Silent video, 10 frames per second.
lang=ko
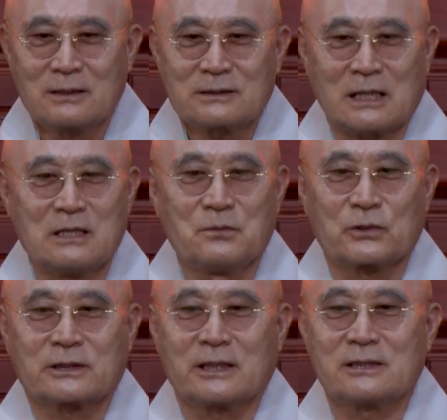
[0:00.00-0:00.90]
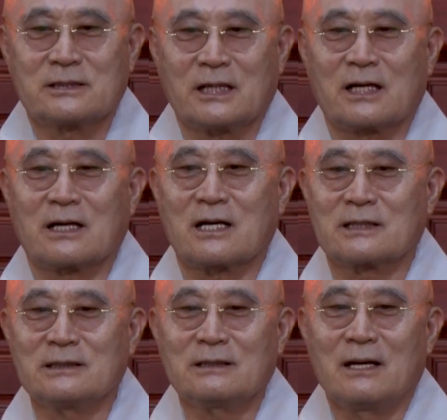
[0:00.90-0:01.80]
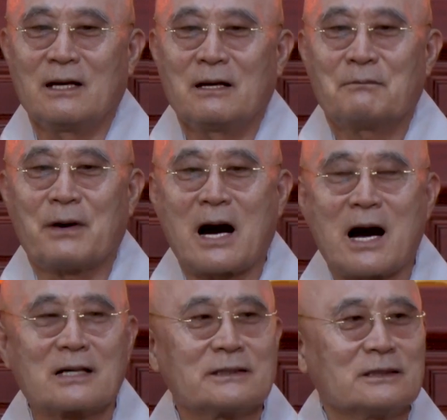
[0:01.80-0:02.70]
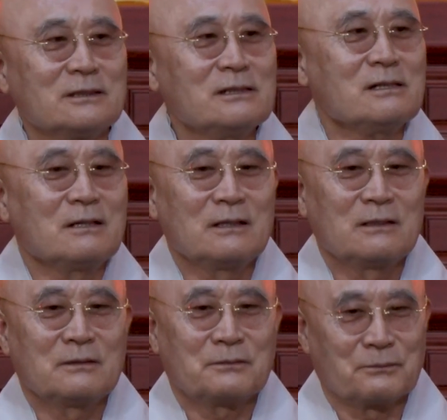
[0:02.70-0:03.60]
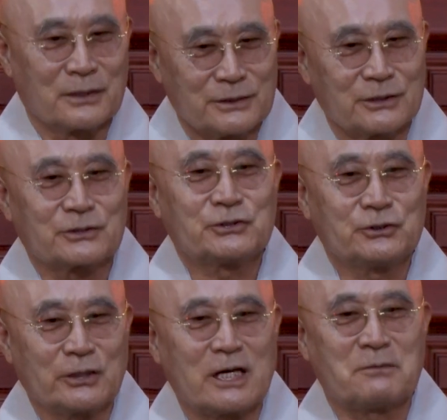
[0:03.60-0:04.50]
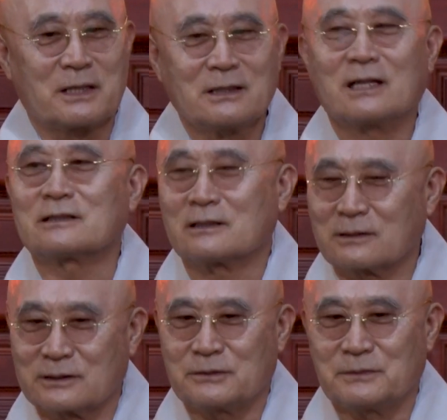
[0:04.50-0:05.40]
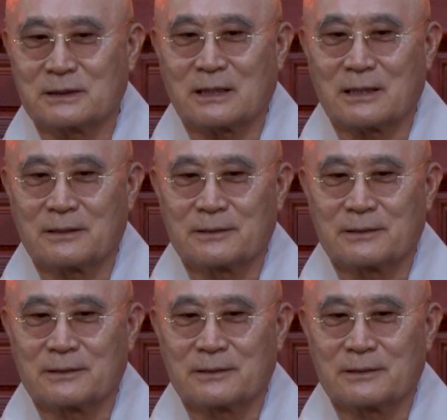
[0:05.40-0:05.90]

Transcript: 잘못된 생각인 망견을 먼저 쉬어야만 한다는 것입니다.